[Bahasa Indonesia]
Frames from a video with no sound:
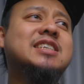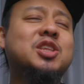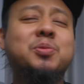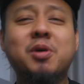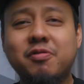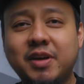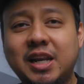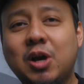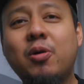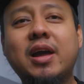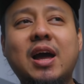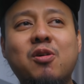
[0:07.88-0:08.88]
satu buah
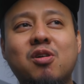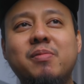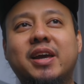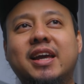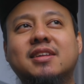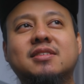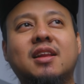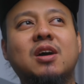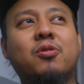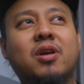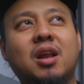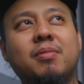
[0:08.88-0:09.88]
video yang gue bikin setelah
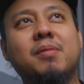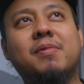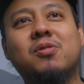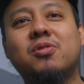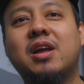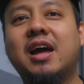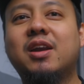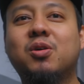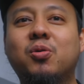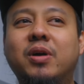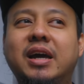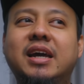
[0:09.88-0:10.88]
kurang lebih penggunaan
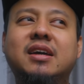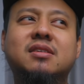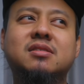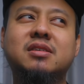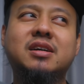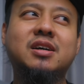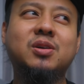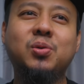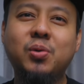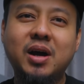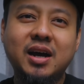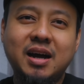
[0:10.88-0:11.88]
gue uh,
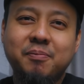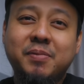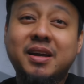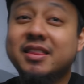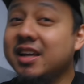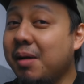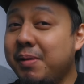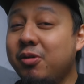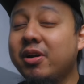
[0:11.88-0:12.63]
dua hampir tiga minggu